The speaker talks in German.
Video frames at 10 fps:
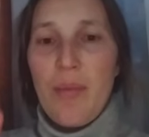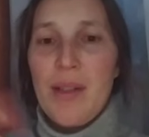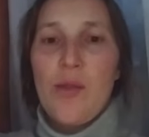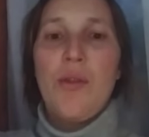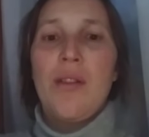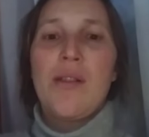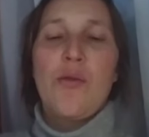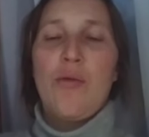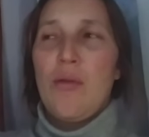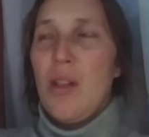Personen,
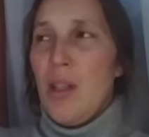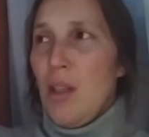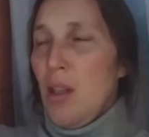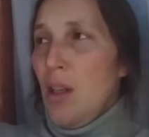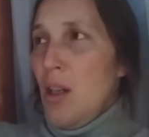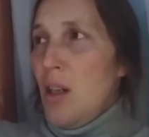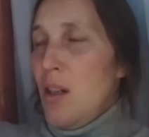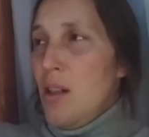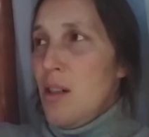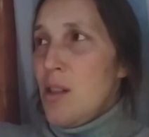so,
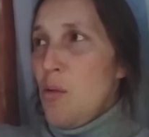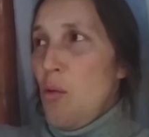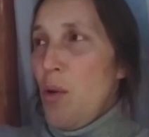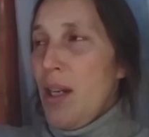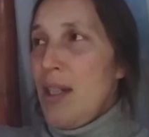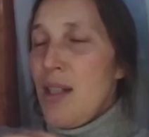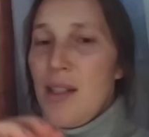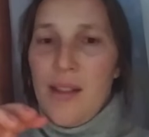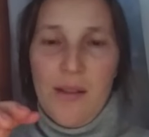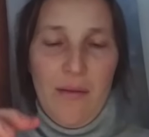äh, so
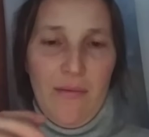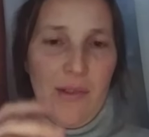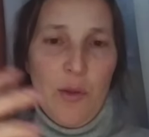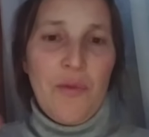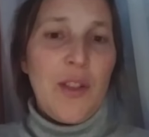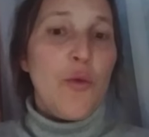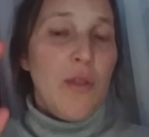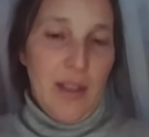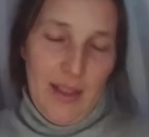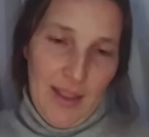richtig, so wie
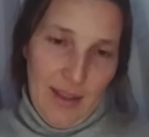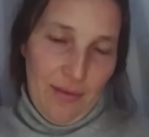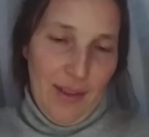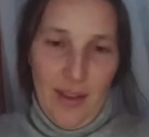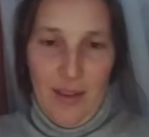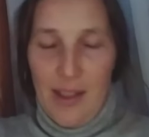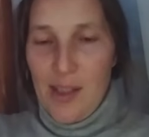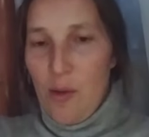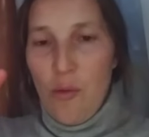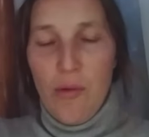Jugendliche finden
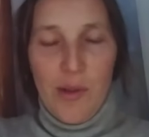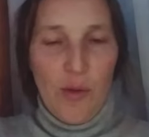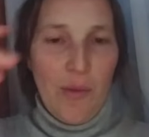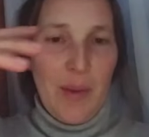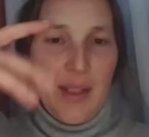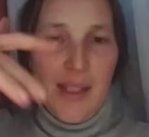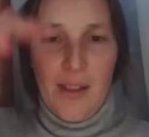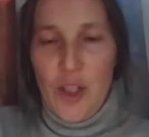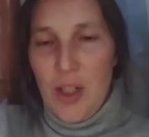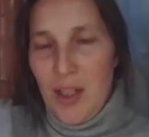das cool, so mit
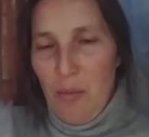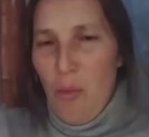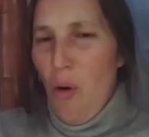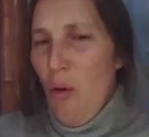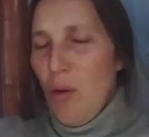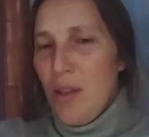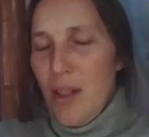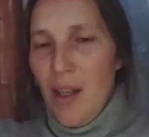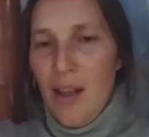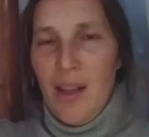diesen schicken
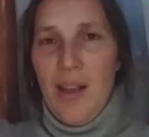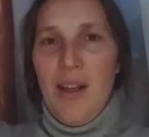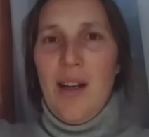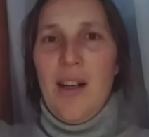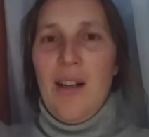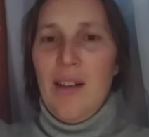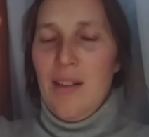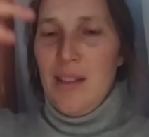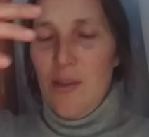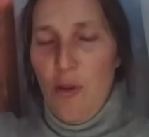Mode,
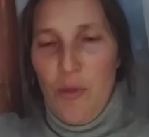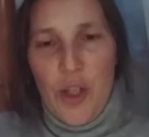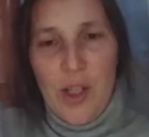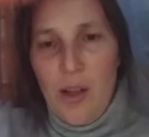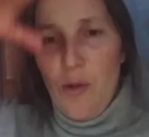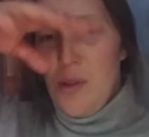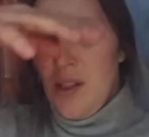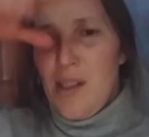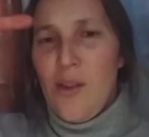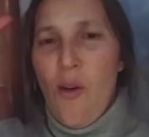äh, die komische
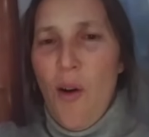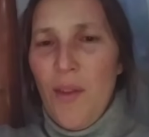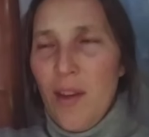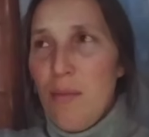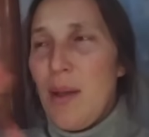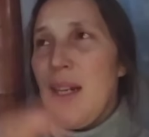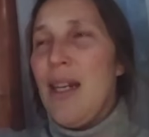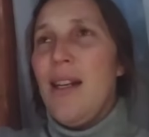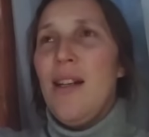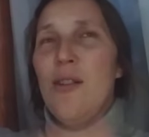große
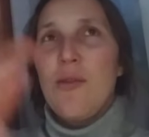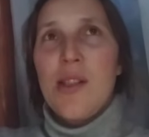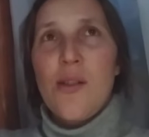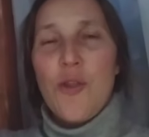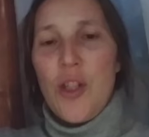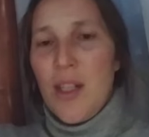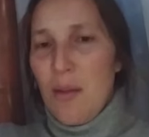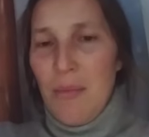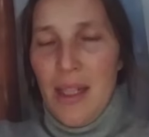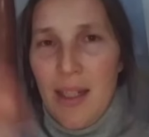Sonnenbrille und so schicke
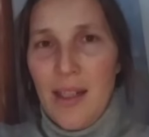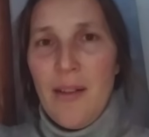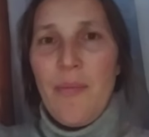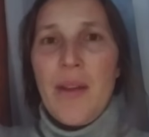Miki.